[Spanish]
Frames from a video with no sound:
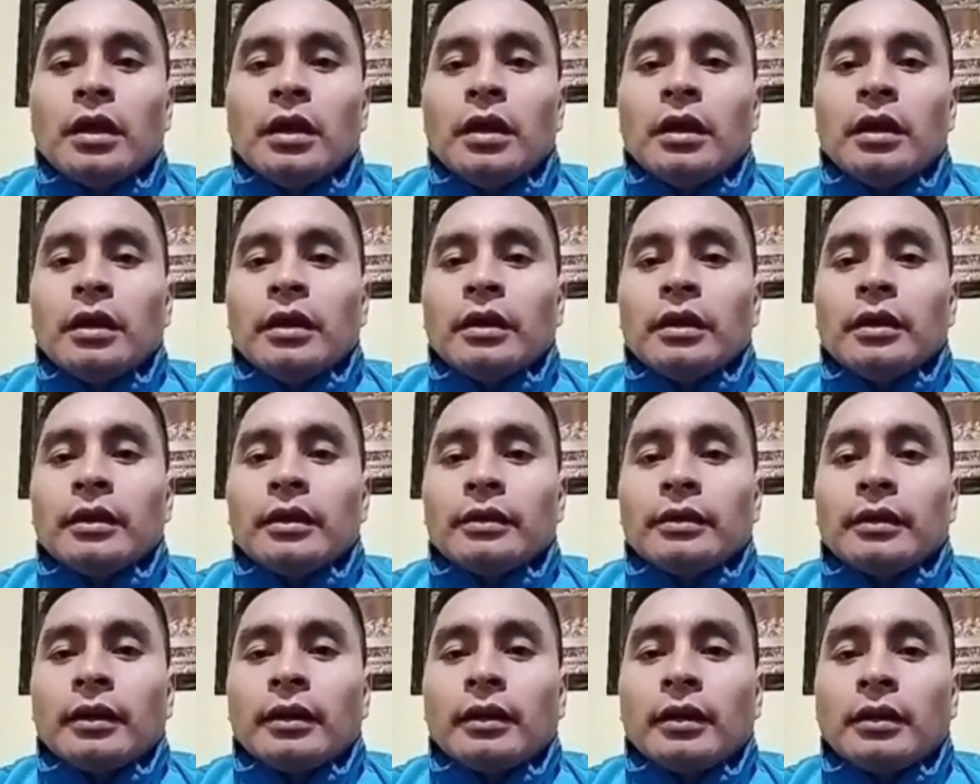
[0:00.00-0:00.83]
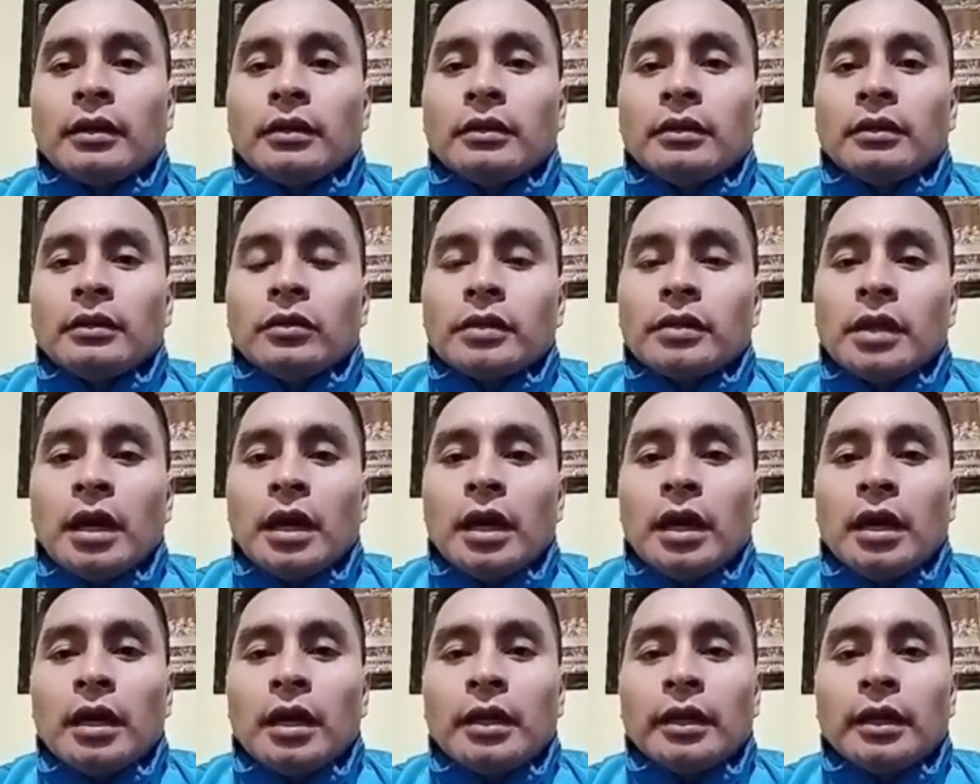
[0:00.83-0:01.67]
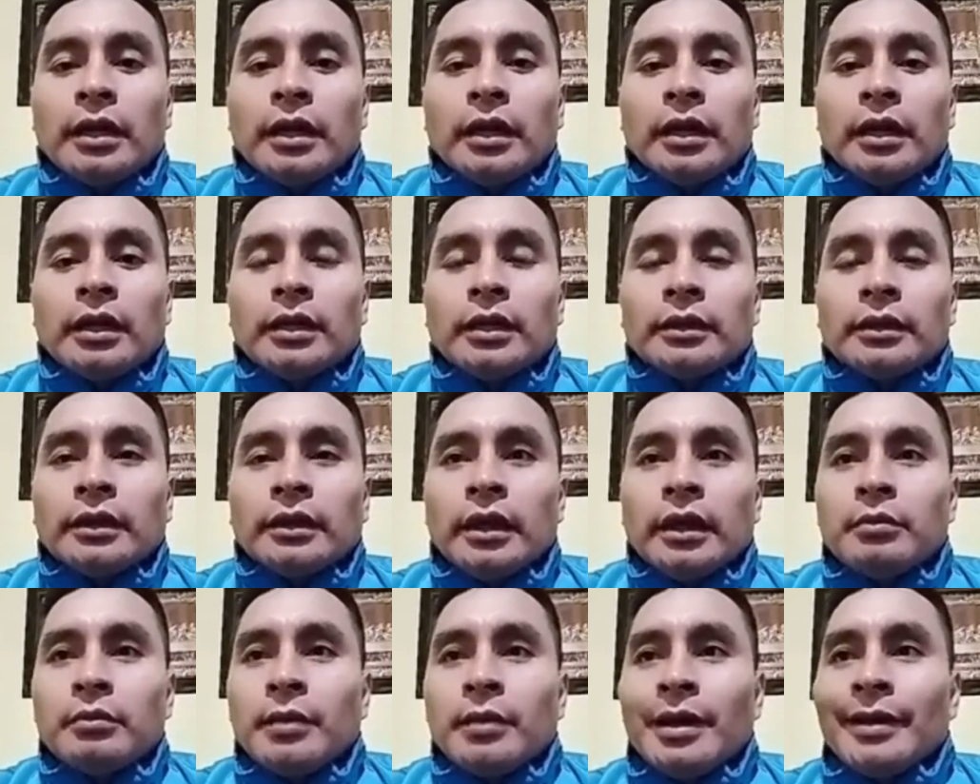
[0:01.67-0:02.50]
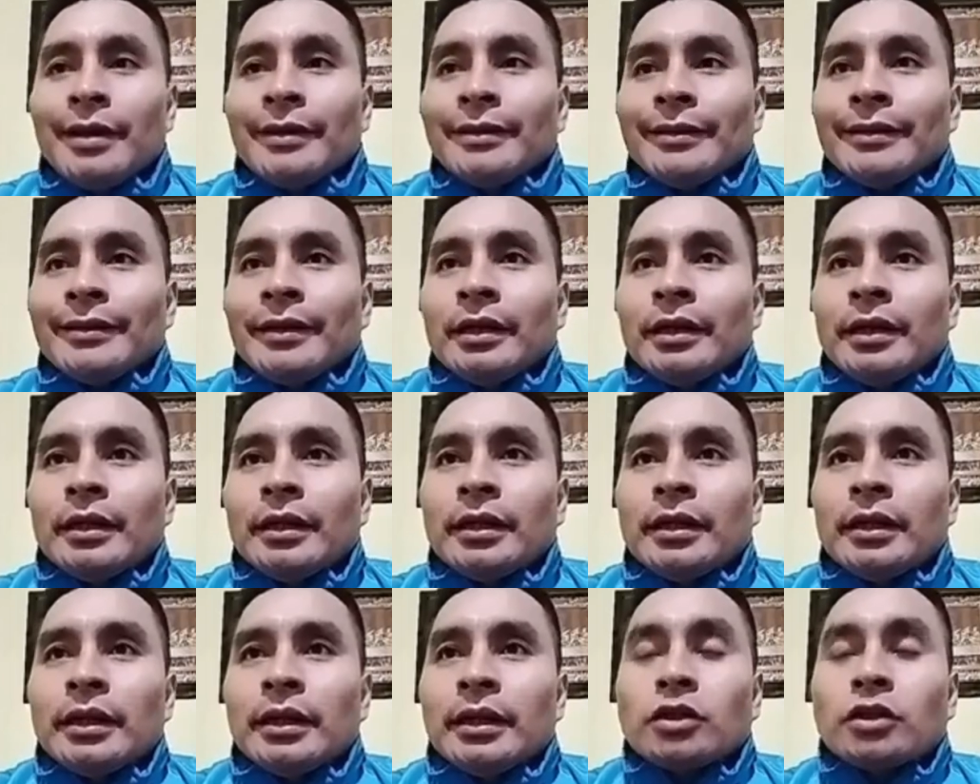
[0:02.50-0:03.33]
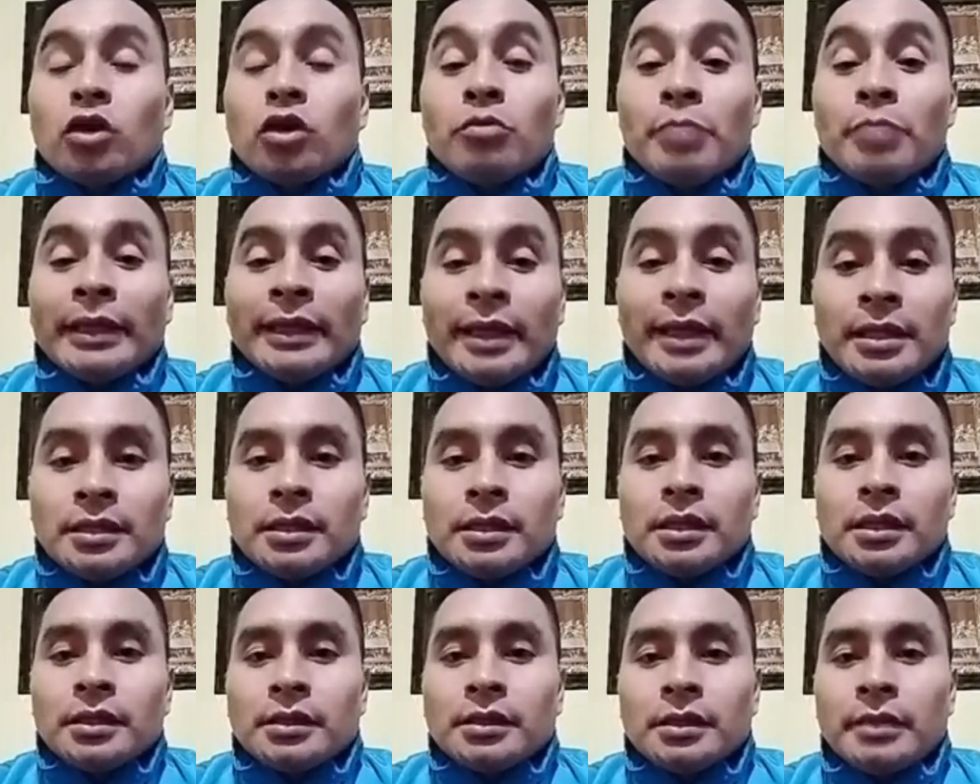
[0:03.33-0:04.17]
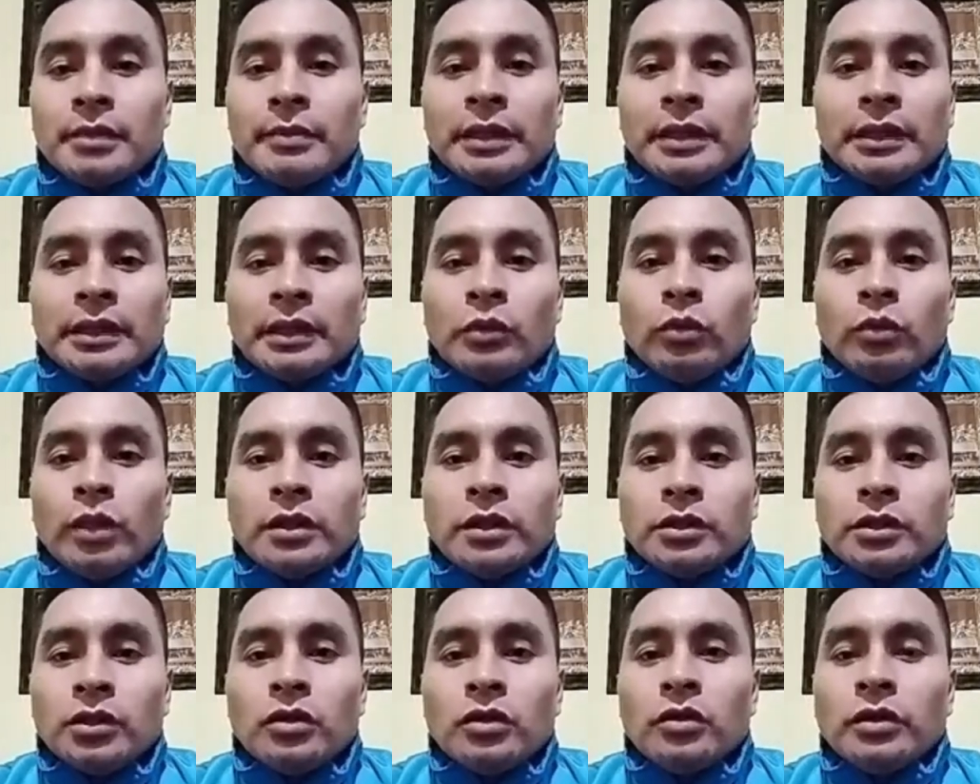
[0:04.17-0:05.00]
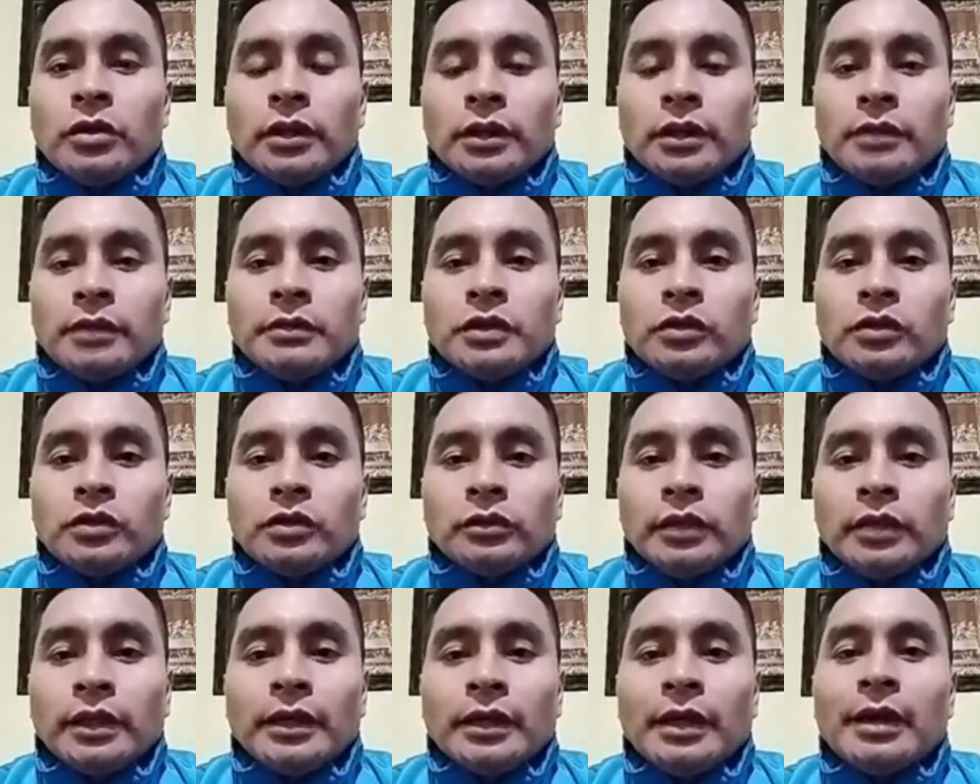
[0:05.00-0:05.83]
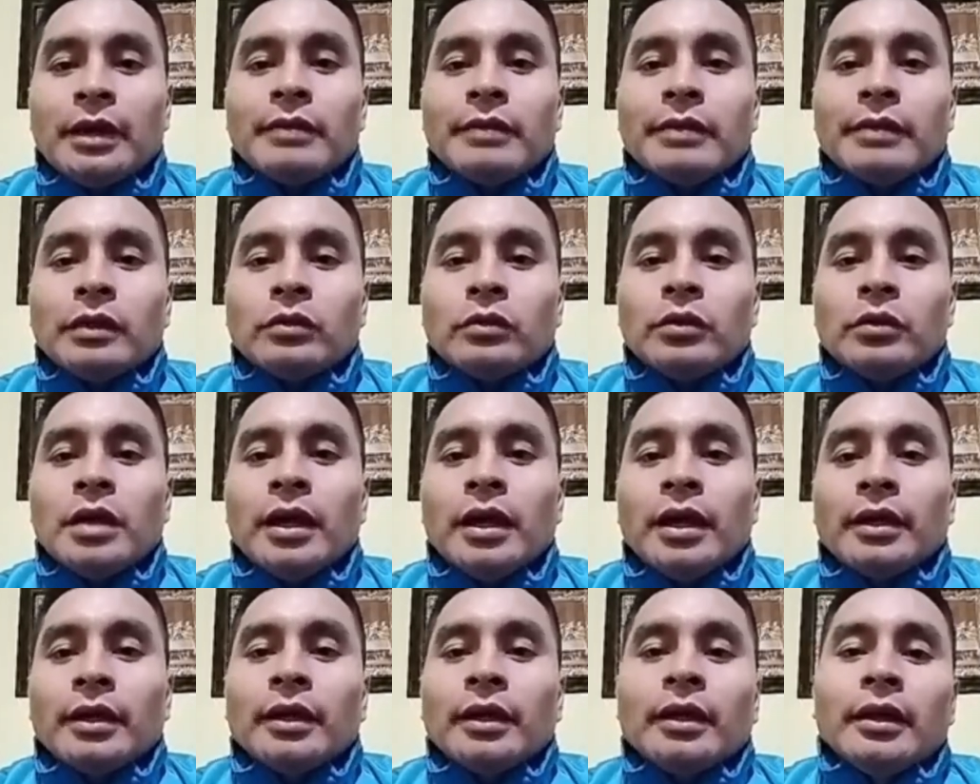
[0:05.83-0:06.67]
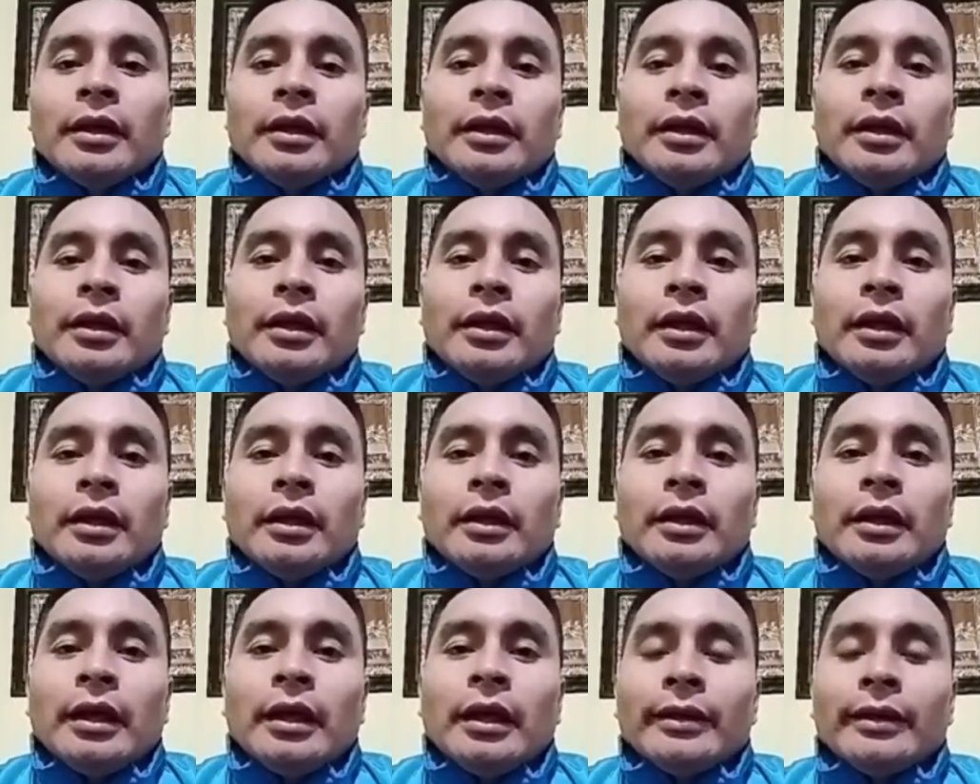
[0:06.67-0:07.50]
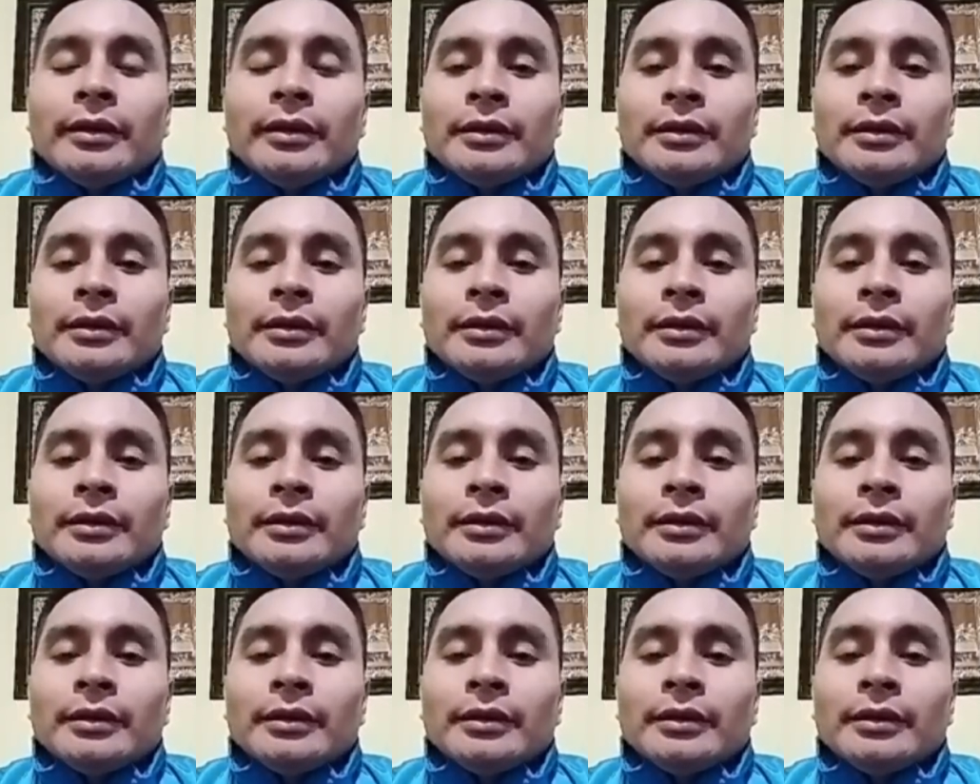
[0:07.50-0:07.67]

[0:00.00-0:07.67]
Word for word: eh, requerido ya el tema de las competencias de matriculación y revisión técnica vehicular, eh, la